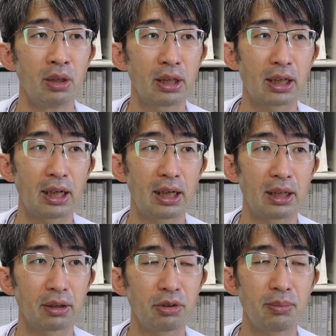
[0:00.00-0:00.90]
だか
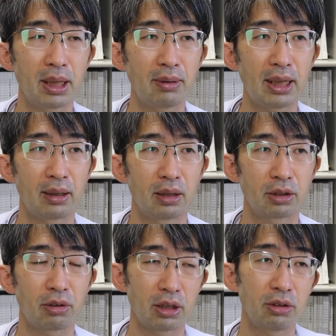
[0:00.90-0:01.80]
らそういう場合は
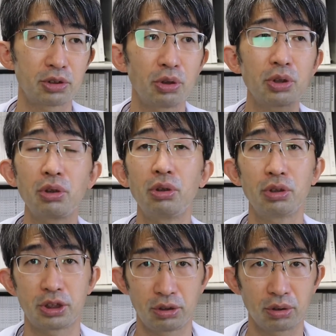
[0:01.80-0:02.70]
ストレスの消去法
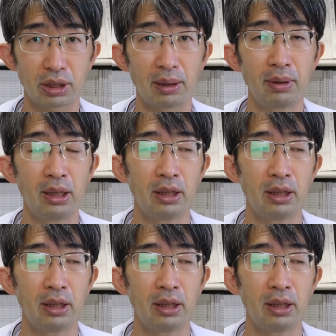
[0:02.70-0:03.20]
を知るとか、